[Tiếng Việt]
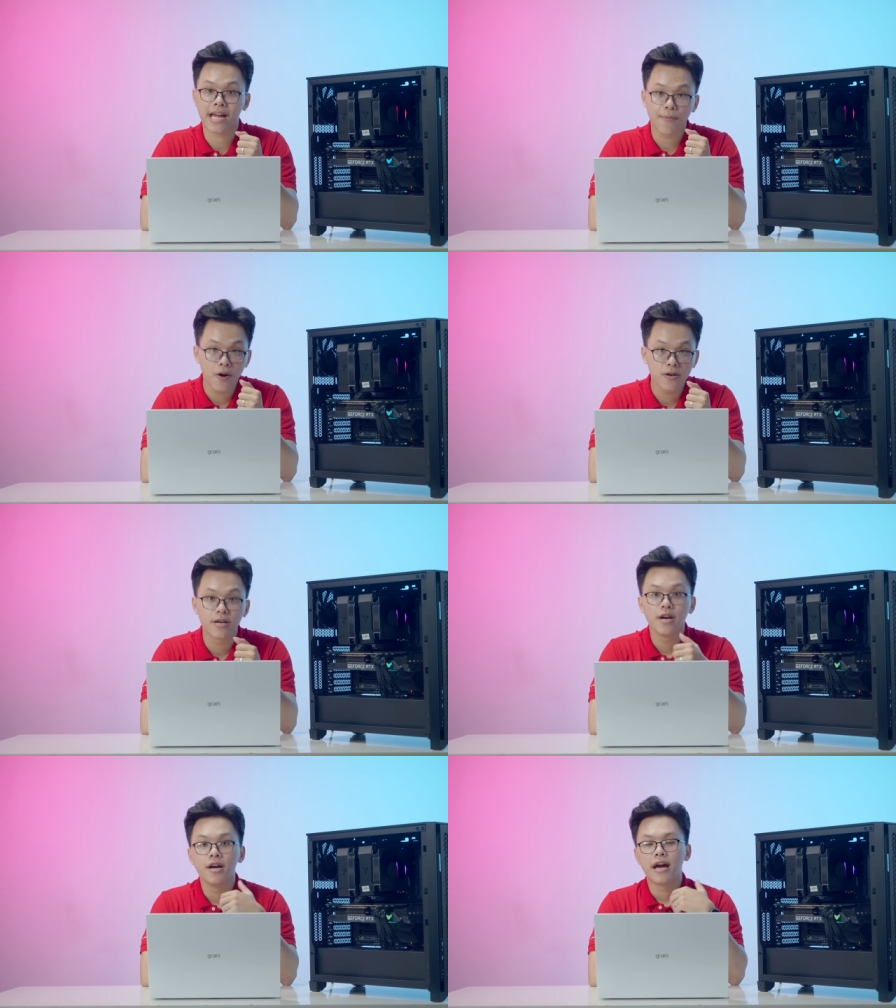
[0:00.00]
anh em hơn,
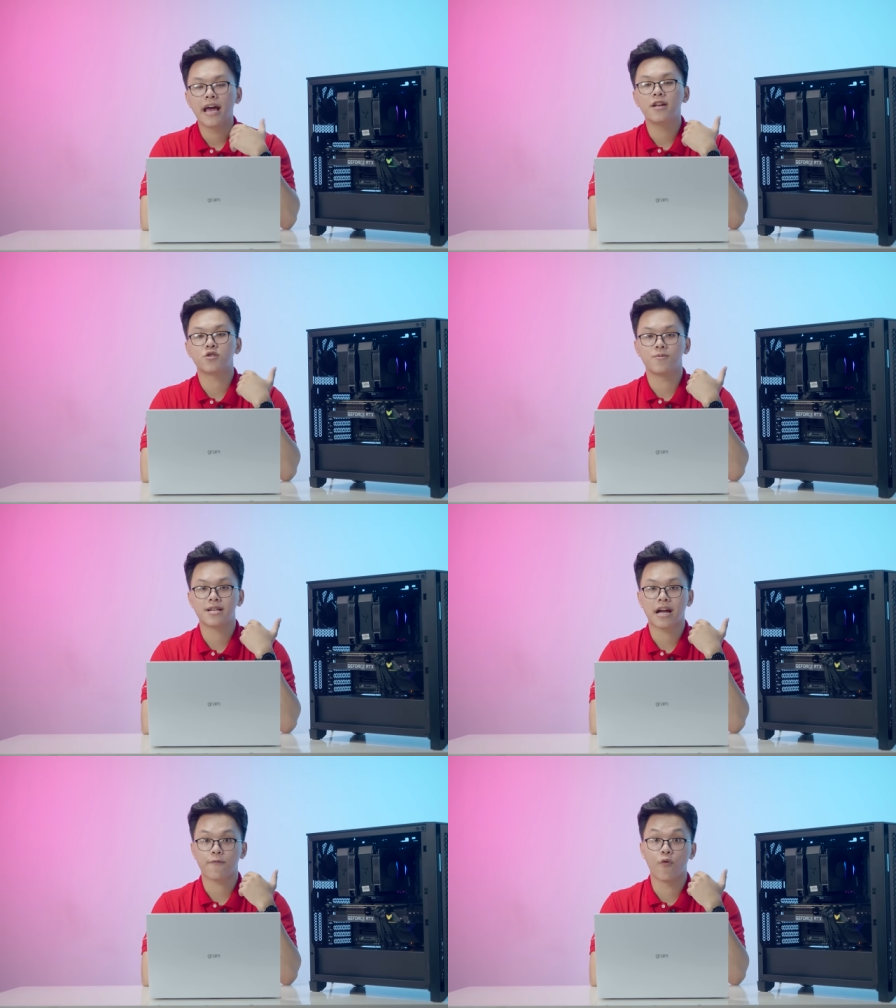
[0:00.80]
hãy lựa chọn một
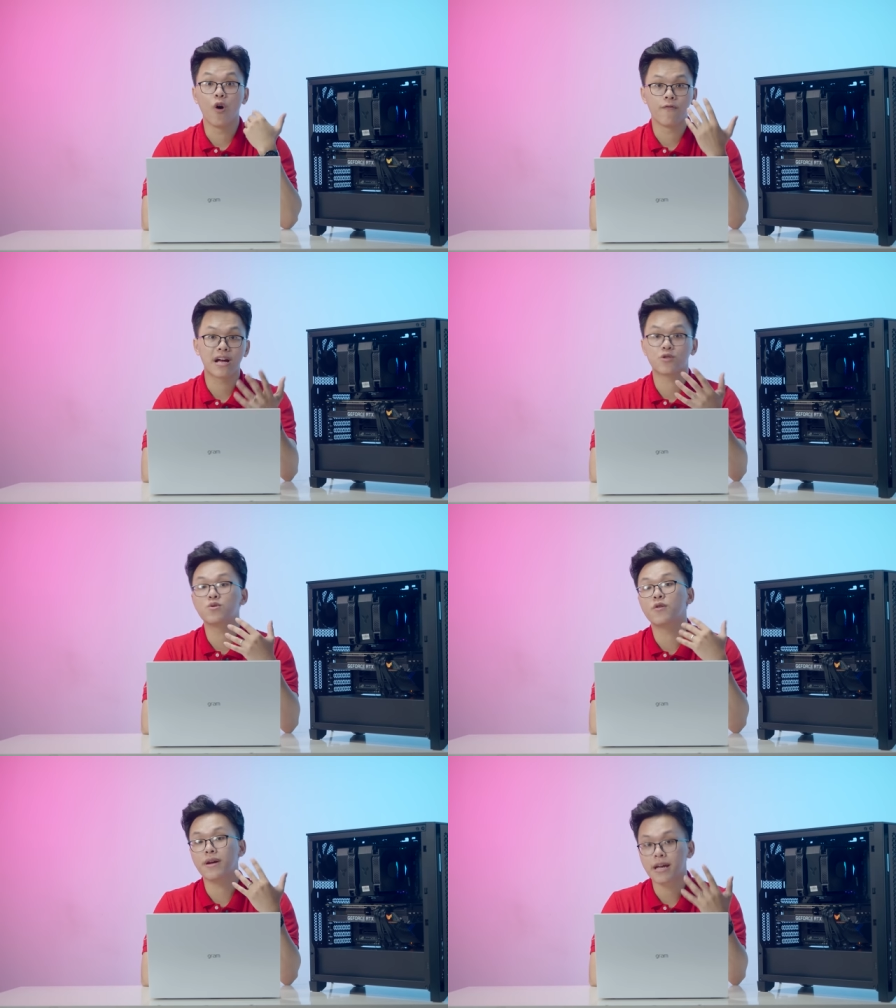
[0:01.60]
chiếc card phù hợp với cái
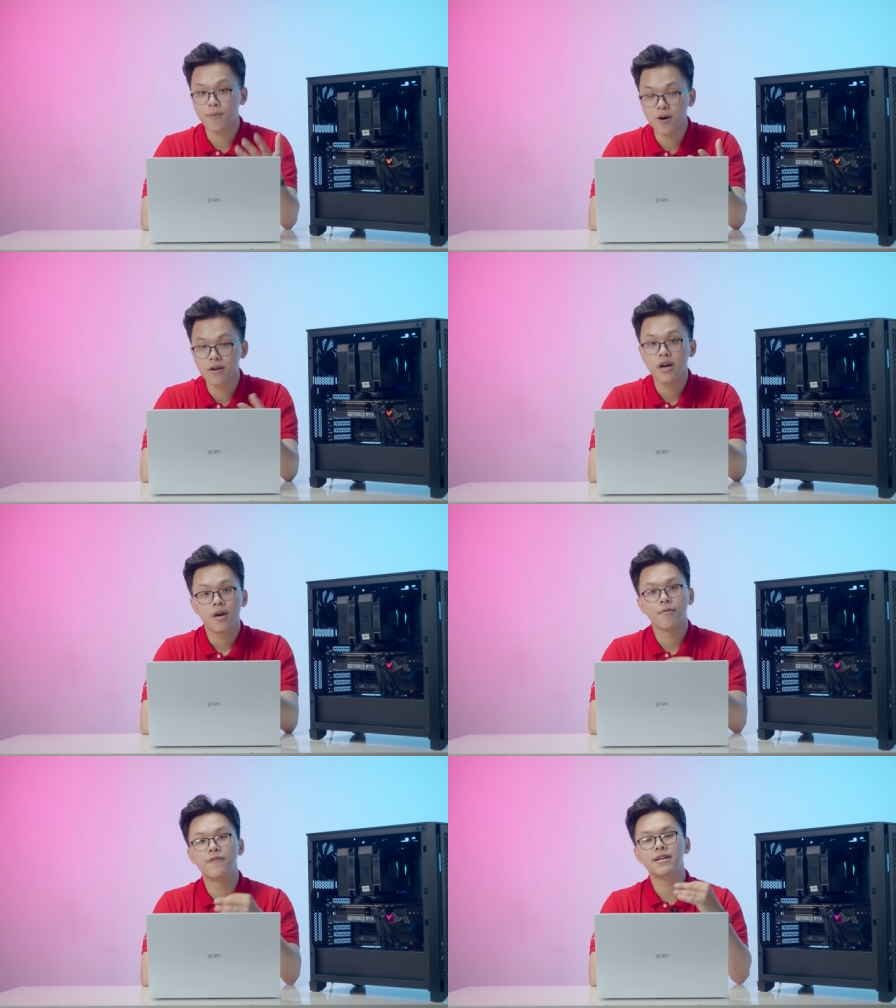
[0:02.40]
túi tiền của anh em hơn.
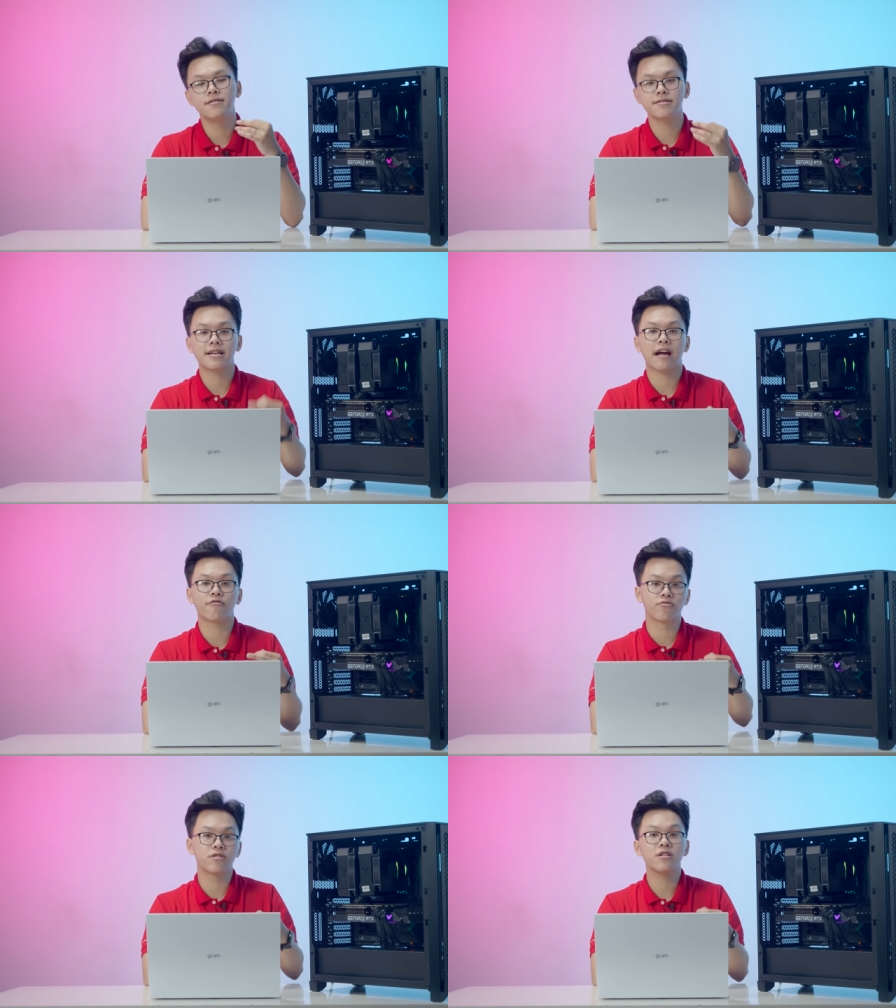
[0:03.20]
Bởi vì những chiếc card
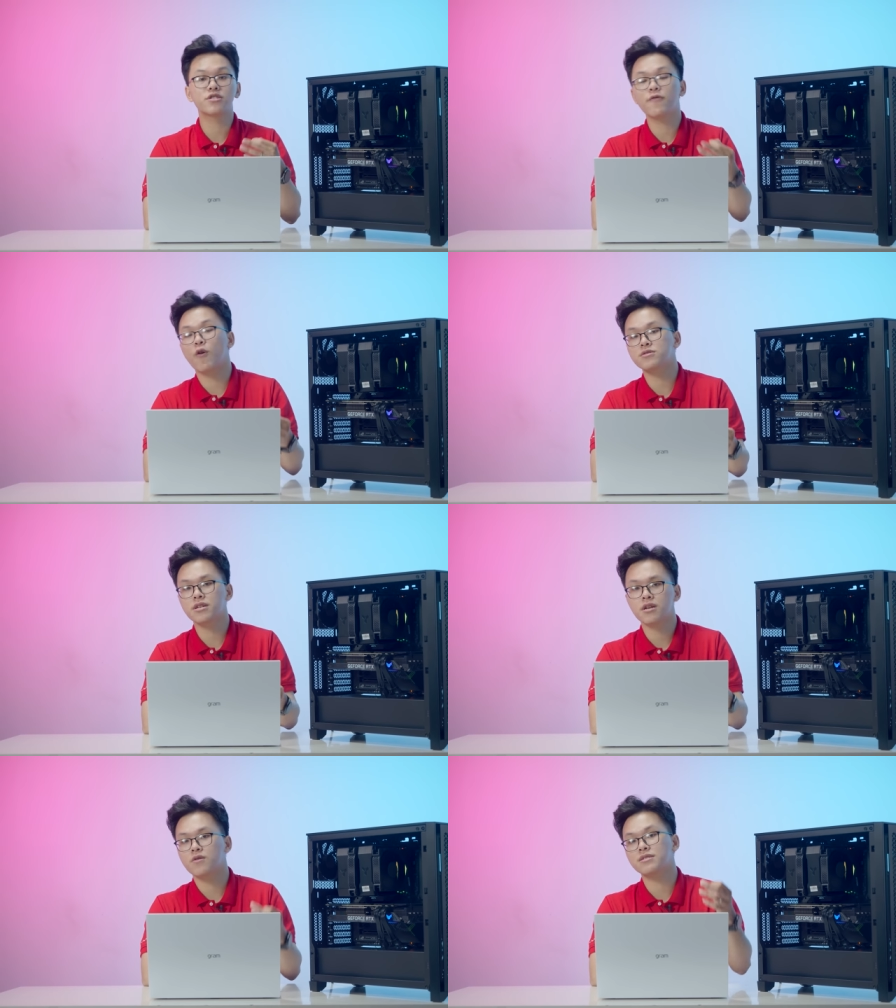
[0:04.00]
rờ tê ix GeForce
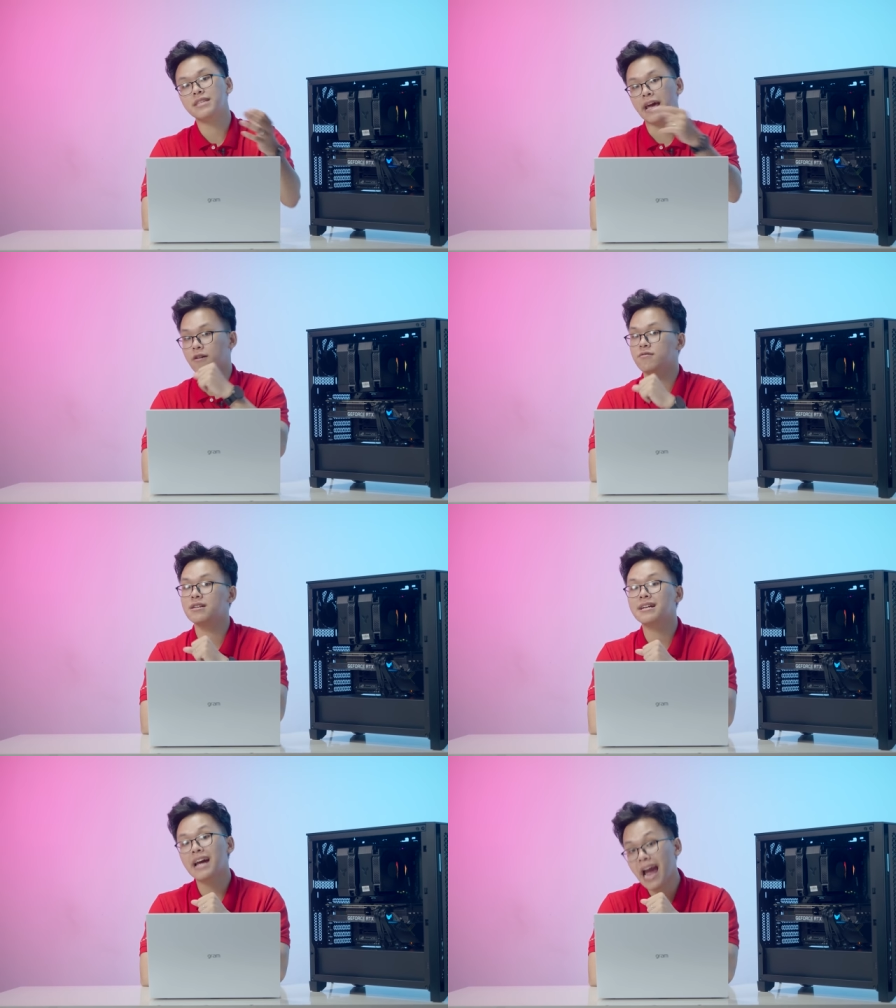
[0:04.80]
ấy, nó sẽ rẻ hơn
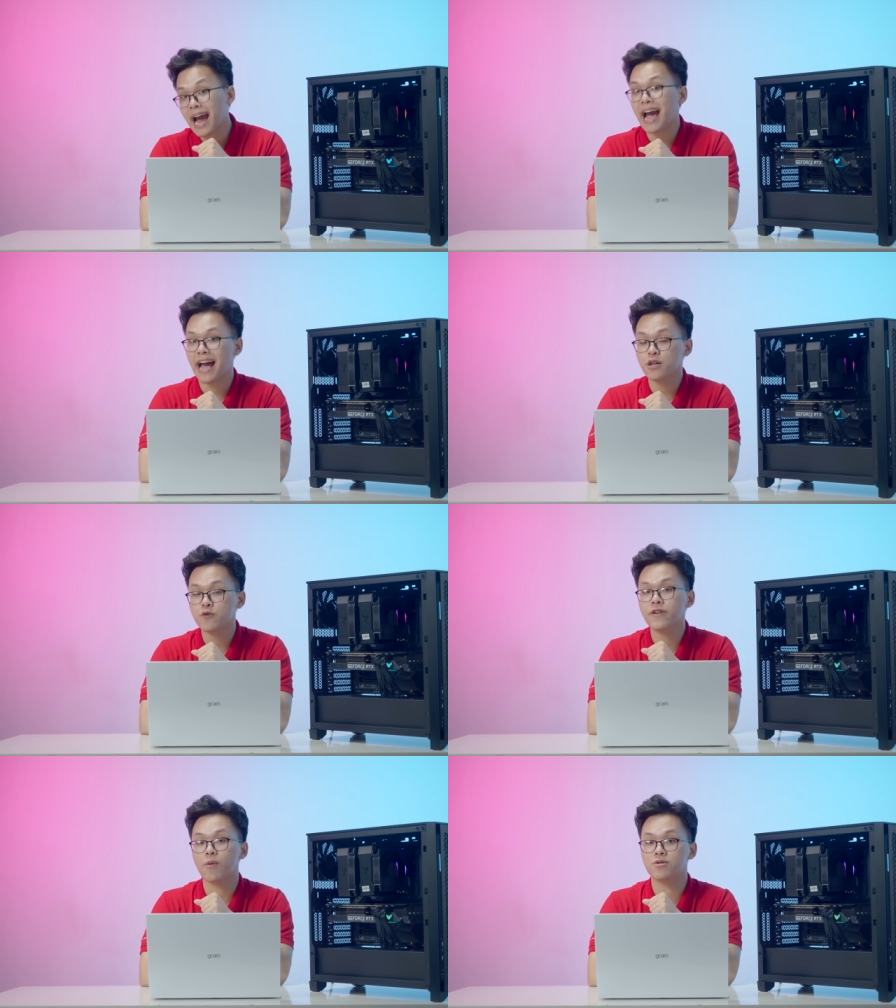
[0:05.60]
khá khá so
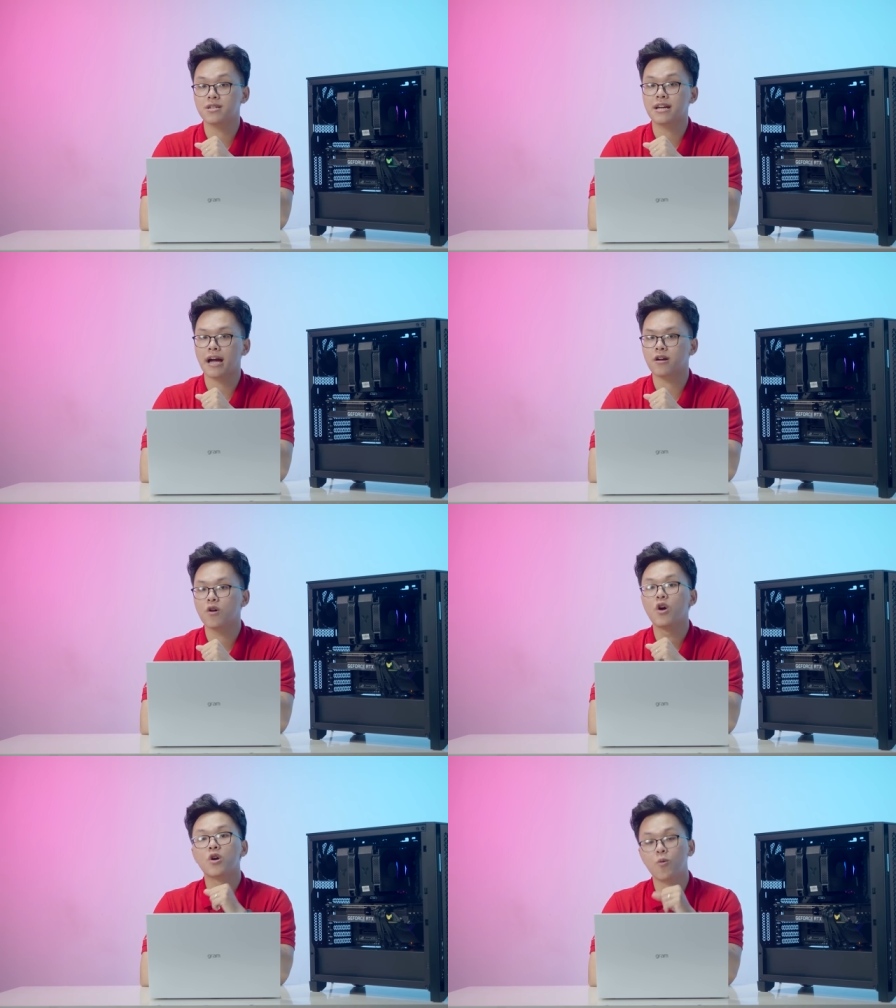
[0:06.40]
với cả một chiếc card
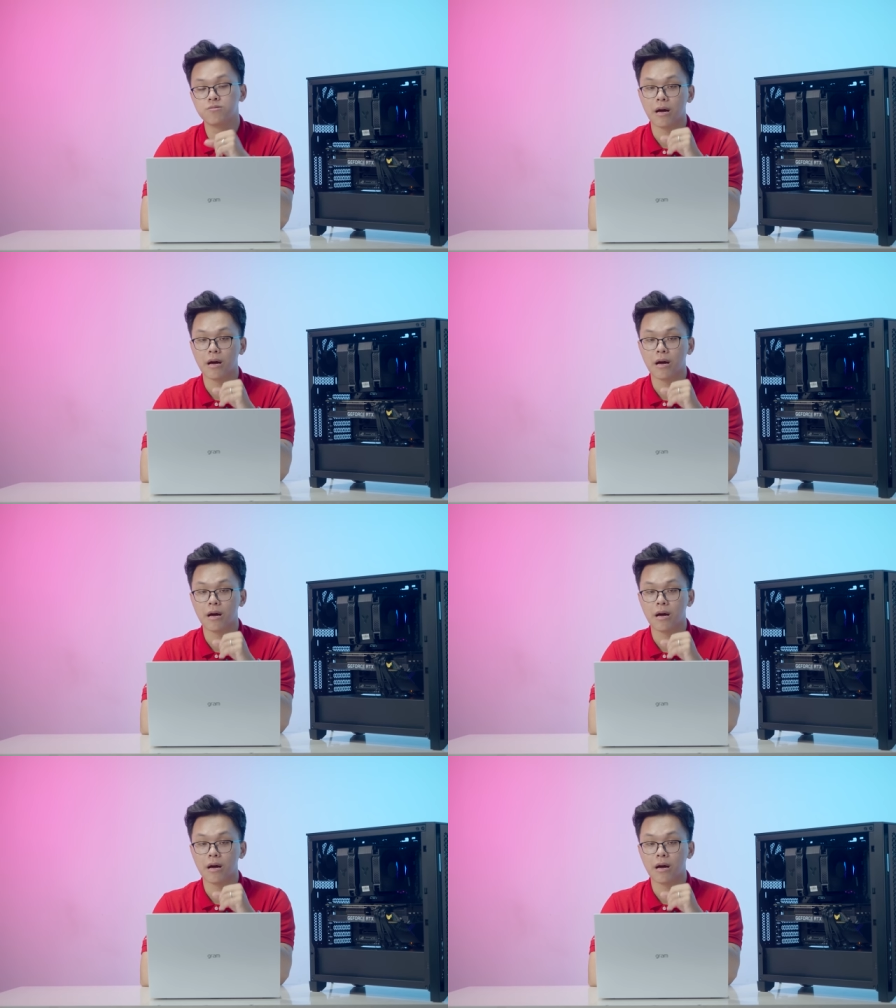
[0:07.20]
cùng